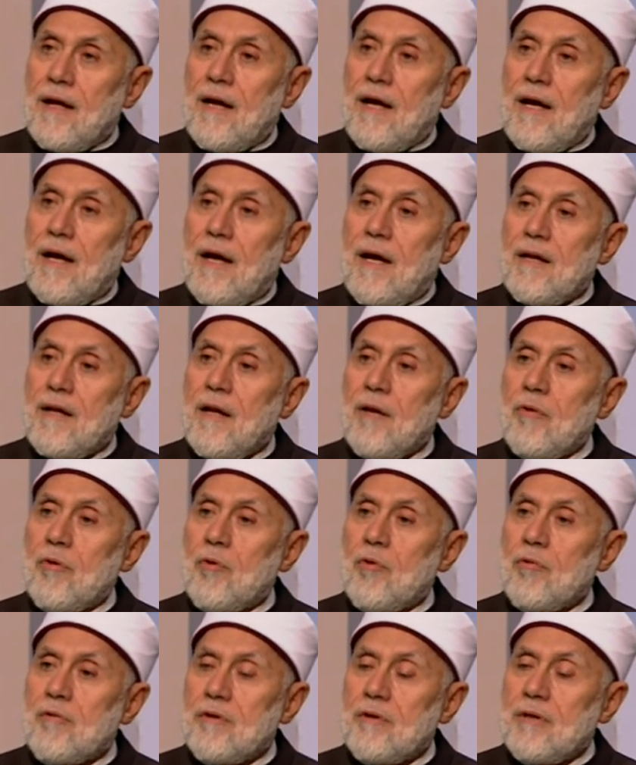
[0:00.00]

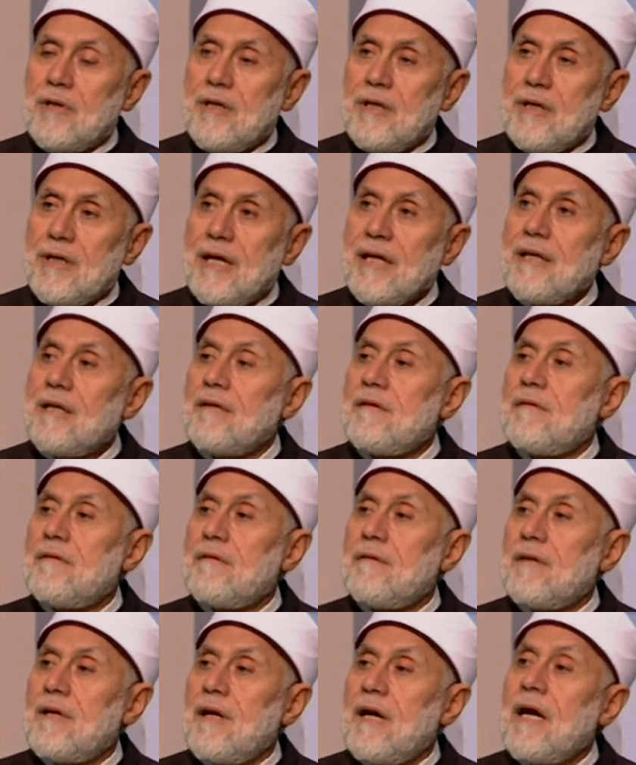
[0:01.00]
هننظر نجد
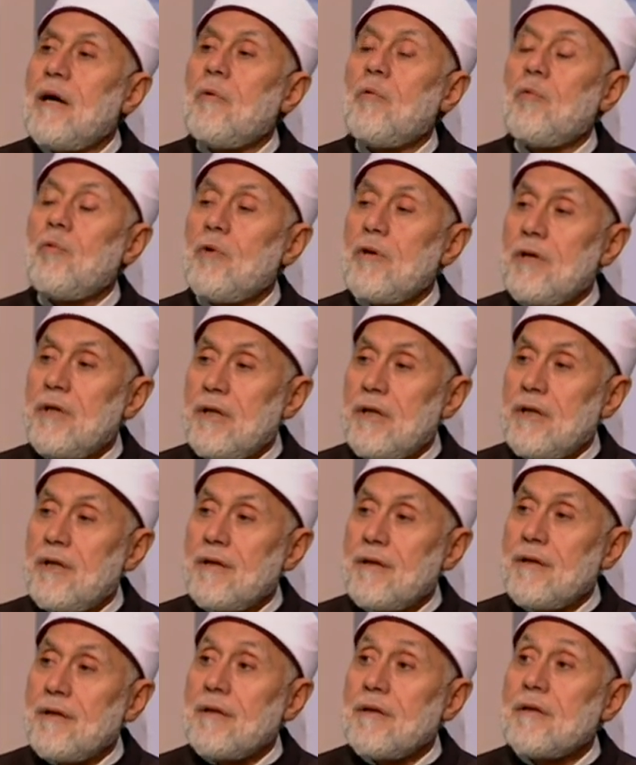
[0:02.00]
أول
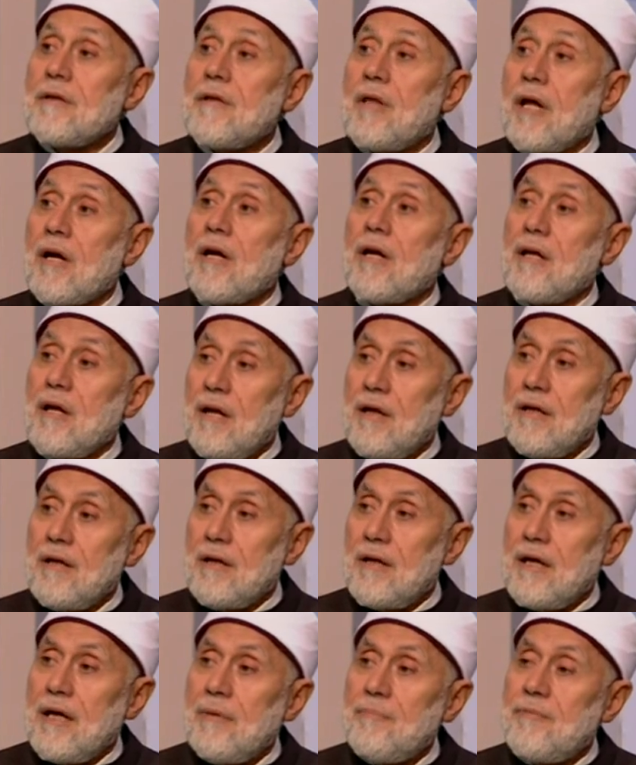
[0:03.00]
درجة
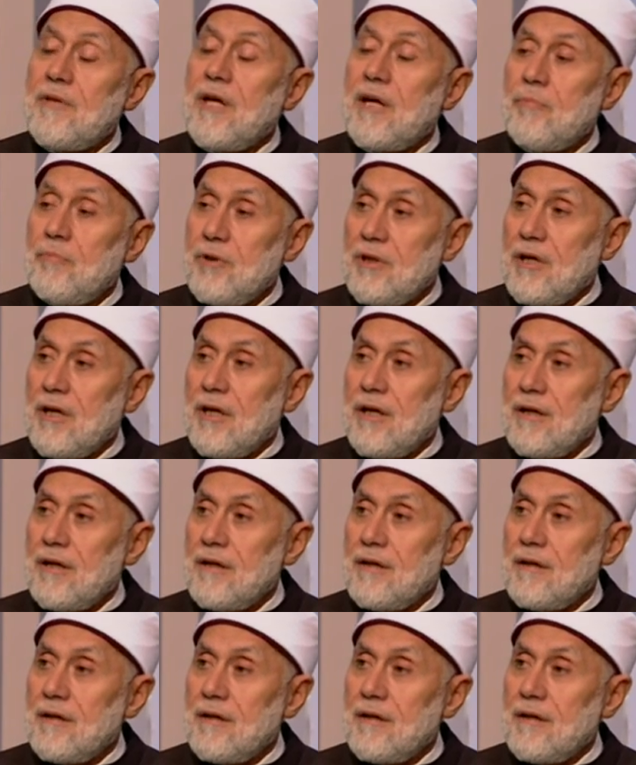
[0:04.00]
أبدأ بيها